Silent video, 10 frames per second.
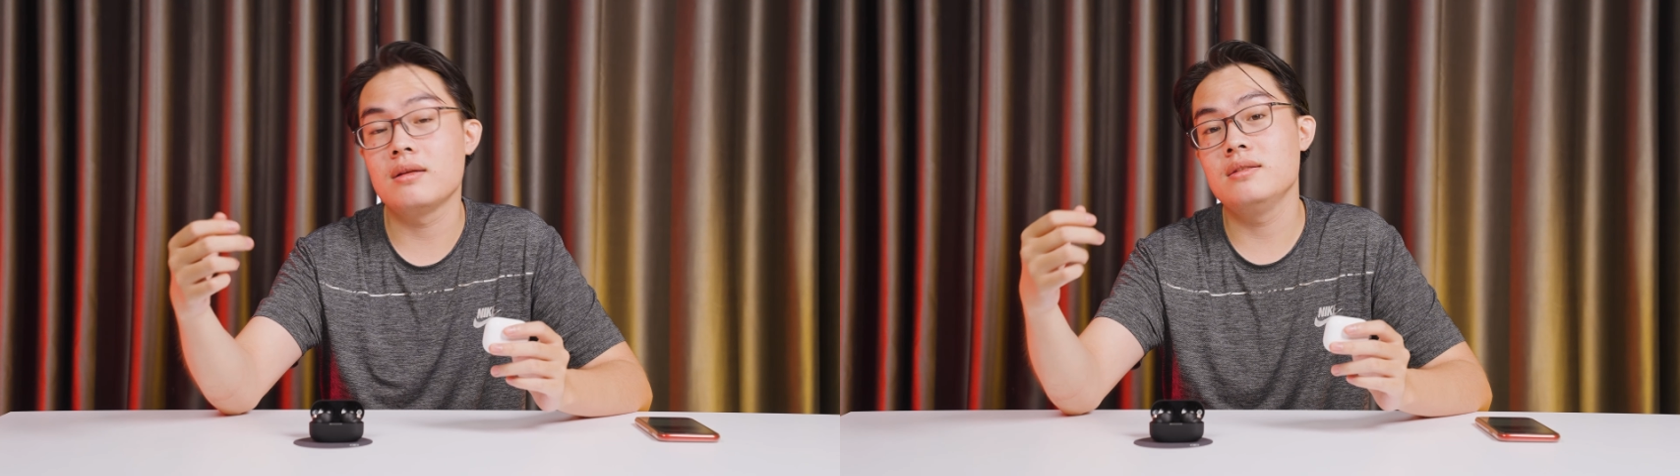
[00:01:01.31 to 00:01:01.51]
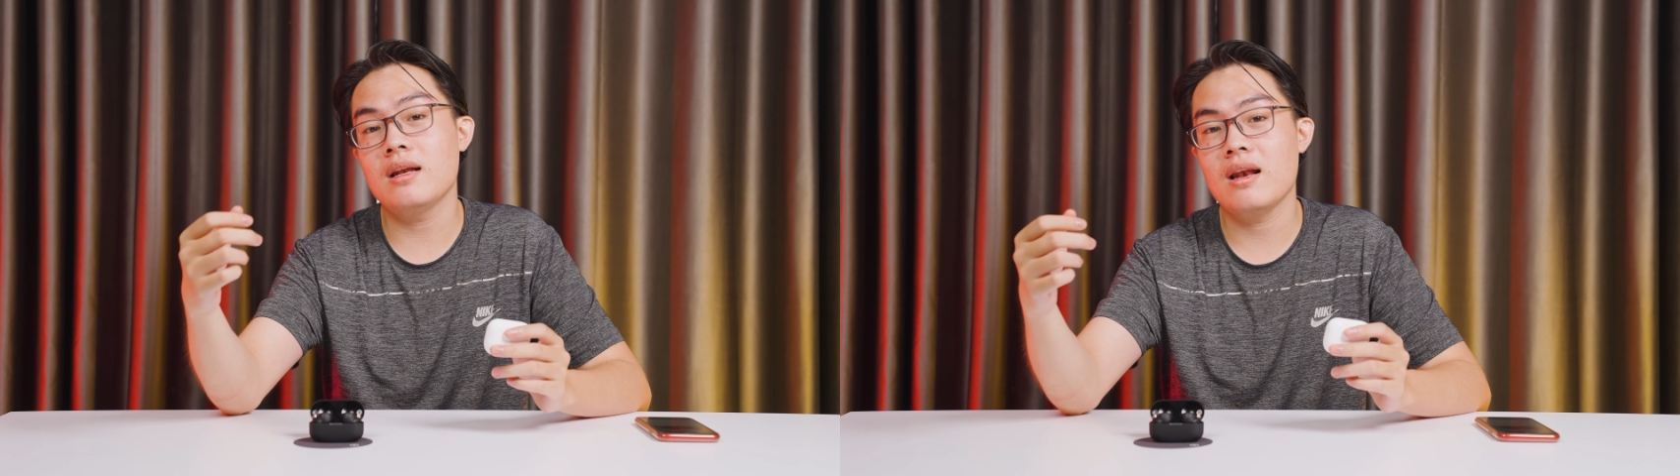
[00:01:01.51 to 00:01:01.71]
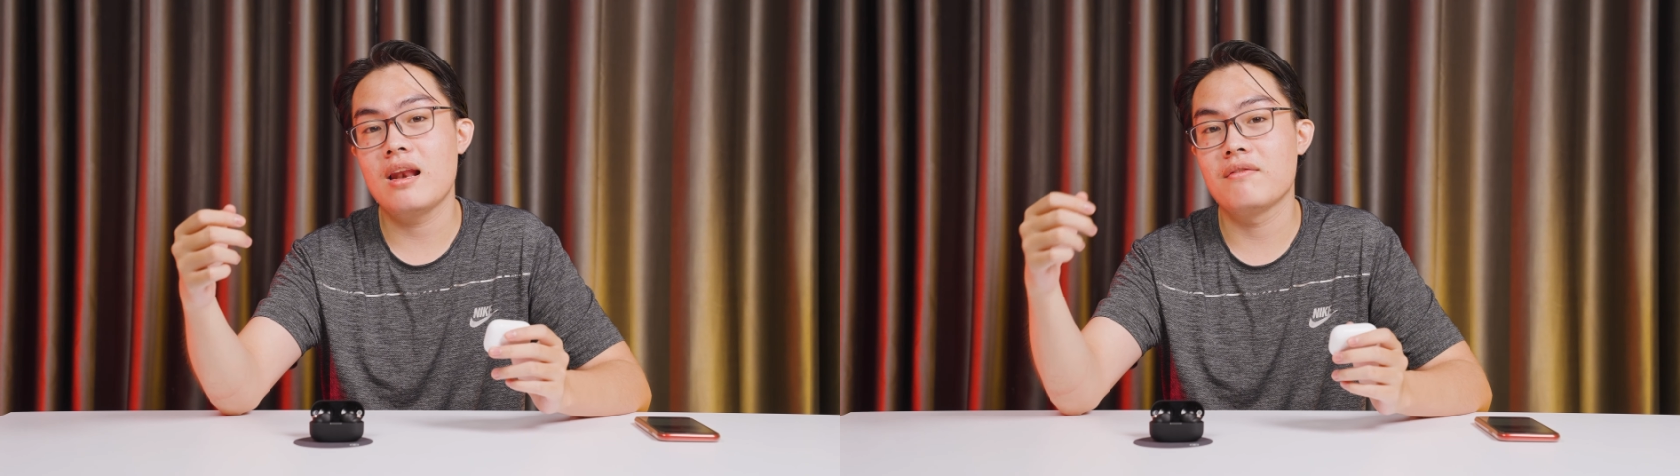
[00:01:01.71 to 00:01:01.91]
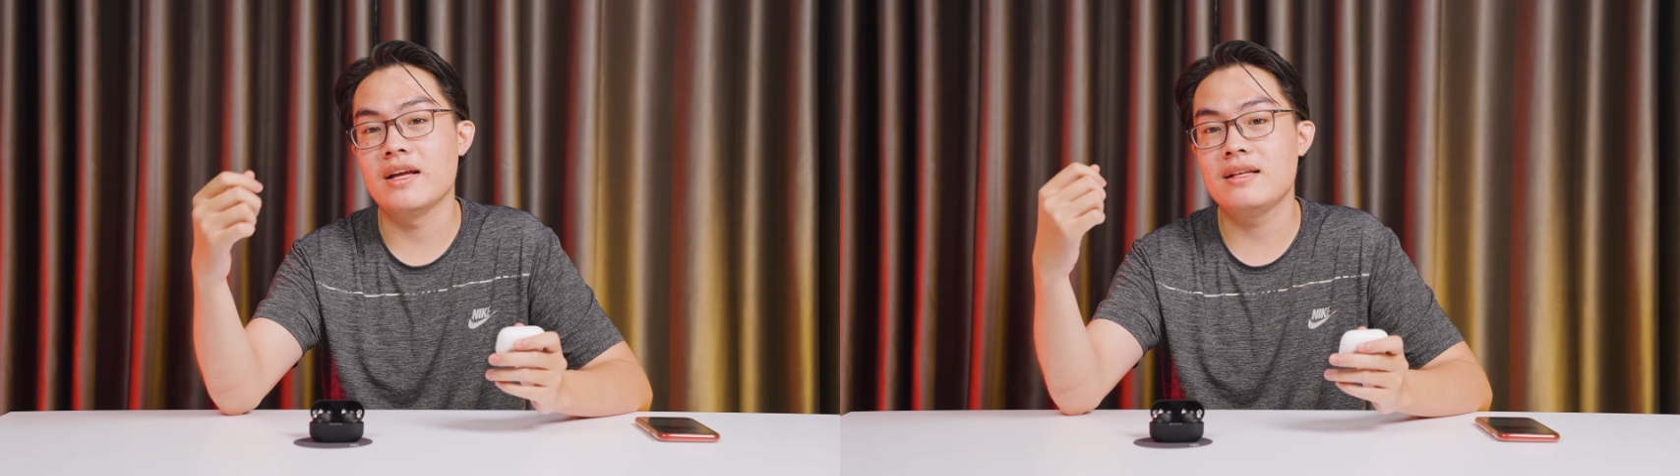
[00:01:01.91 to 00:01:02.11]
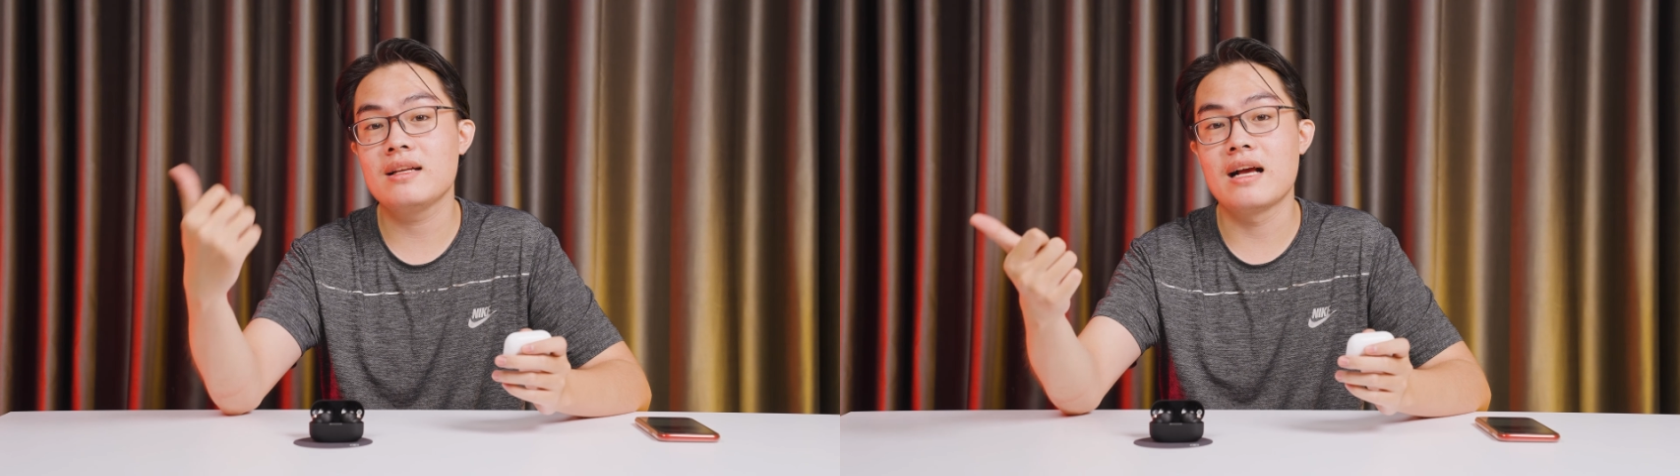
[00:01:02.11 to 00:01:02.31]
Thứ nhất là
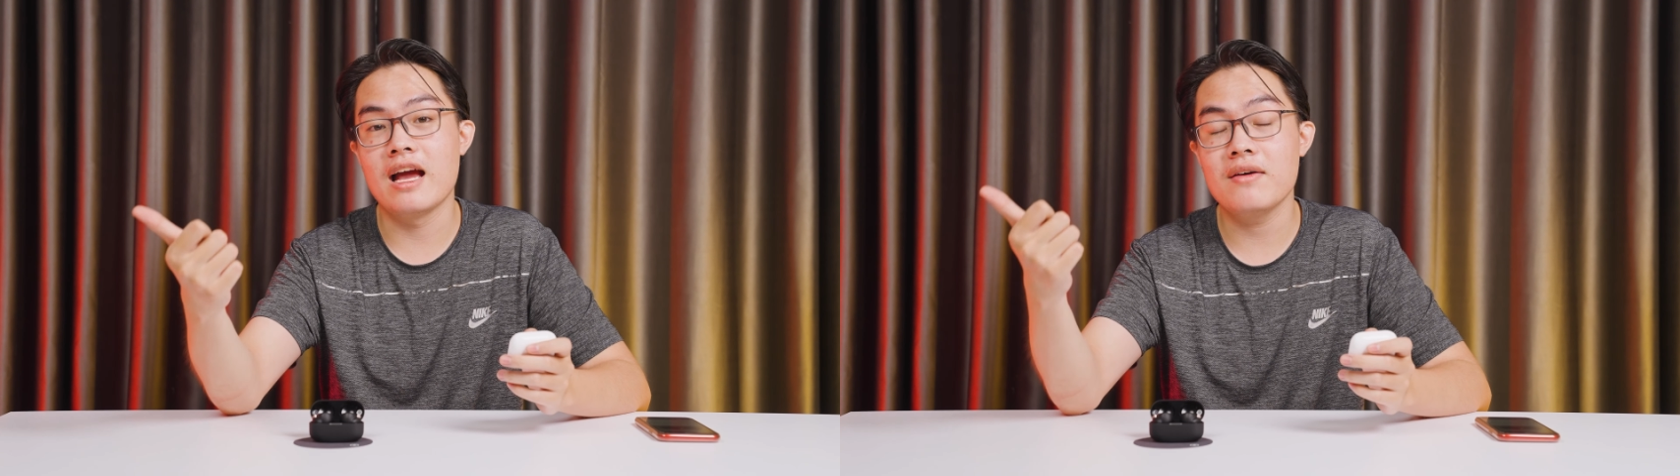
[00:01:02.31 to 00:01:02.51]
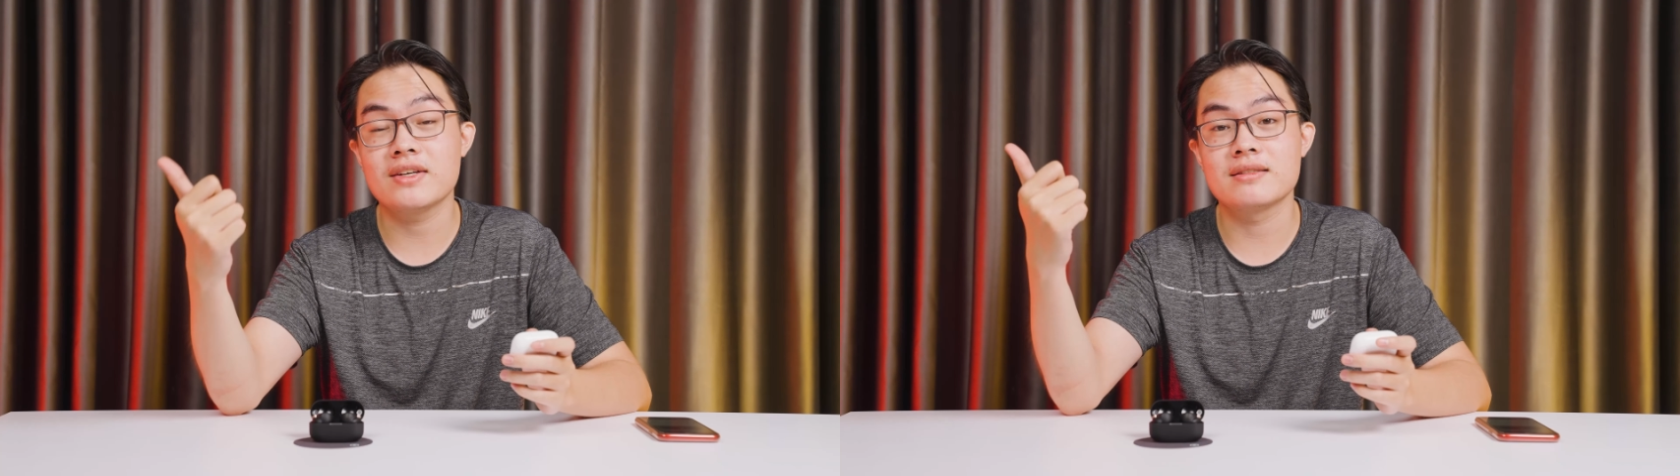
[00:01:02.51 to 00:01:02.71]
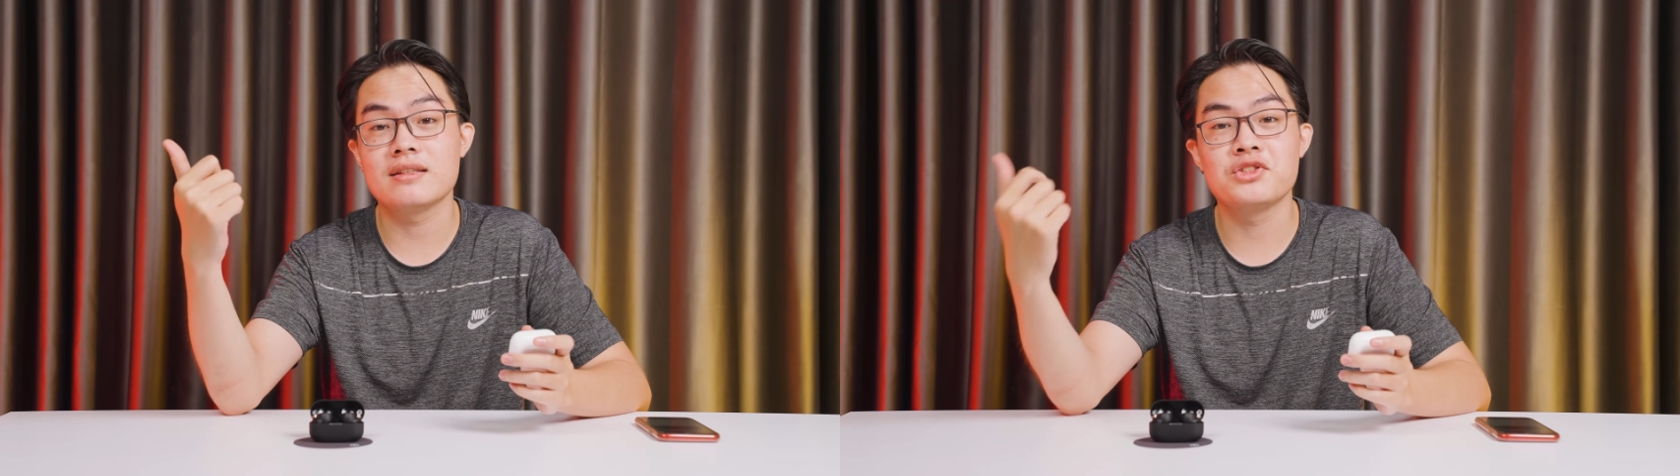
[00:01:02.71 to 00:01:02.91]
về thiết kế và sự